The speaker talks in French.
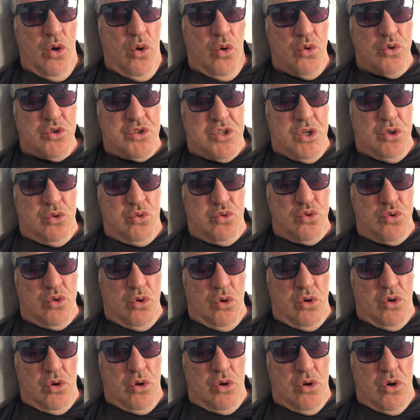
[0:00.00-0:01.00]
On sait
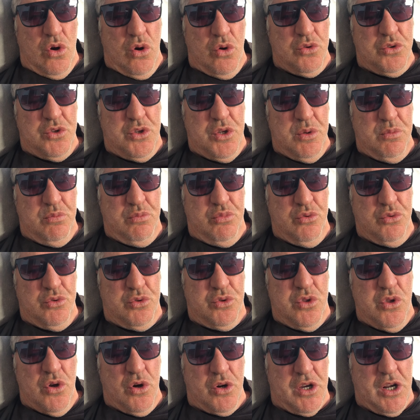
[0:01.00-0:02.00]
toujours que quand on débute
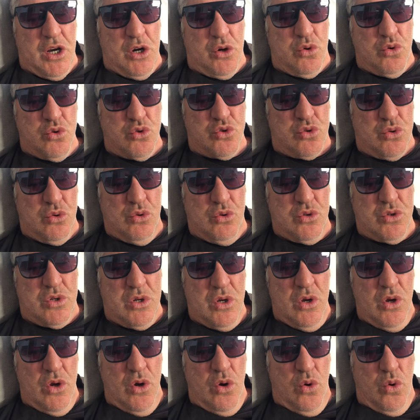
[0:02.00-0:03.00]
dans quelque chose,
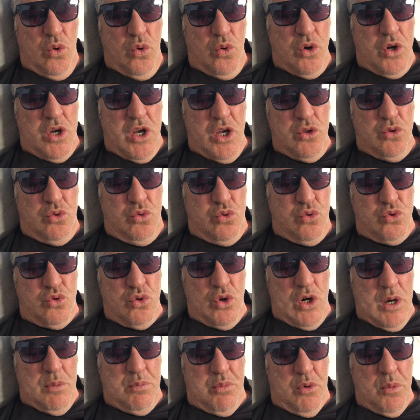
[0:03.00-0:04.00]
on gagne
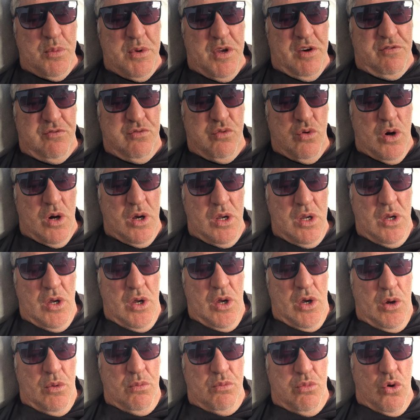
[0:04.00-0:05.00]
toujours la première fois.
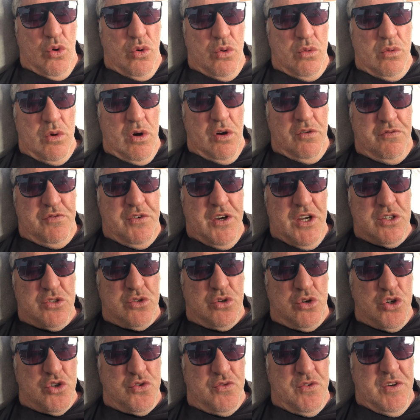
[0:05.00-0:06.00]
Bon, en fait, ce
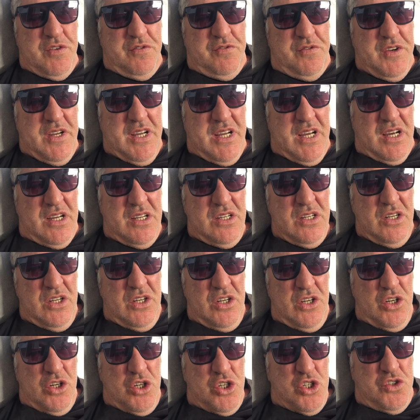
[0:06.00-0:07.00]
que je vais faire,
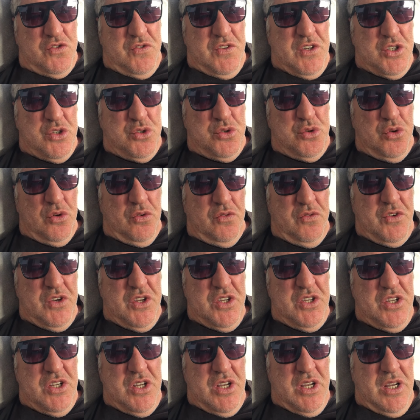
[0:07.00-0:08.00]
je vais
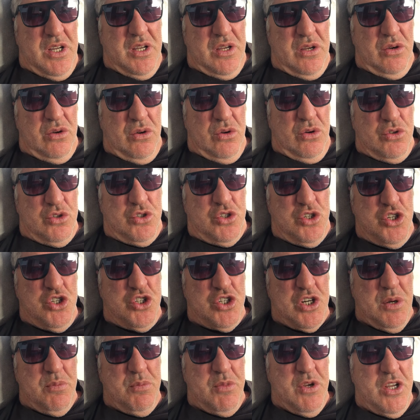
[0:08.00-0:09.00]
surveiller euh, si
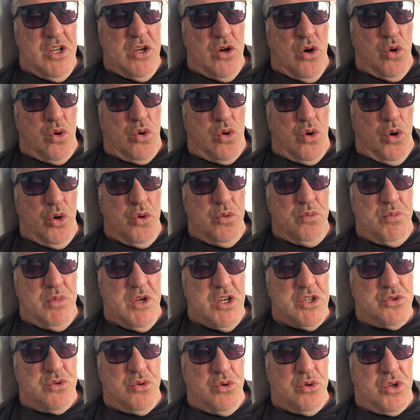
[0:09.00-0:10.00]
jamais il y a encore une
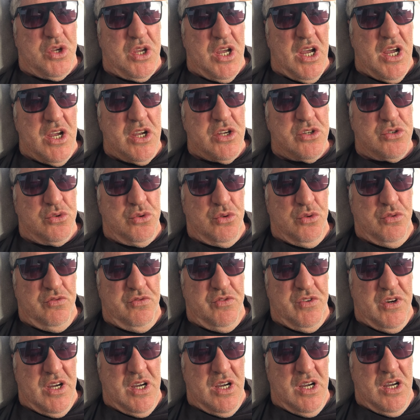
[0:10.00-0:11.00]
baisse de 15, de
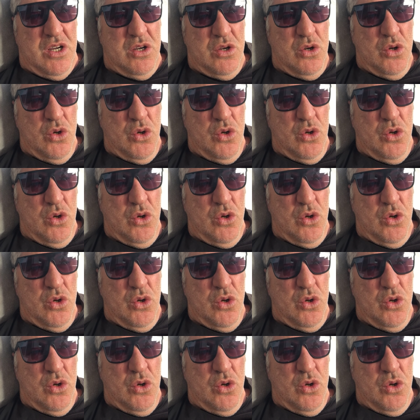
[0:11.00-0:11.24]
20.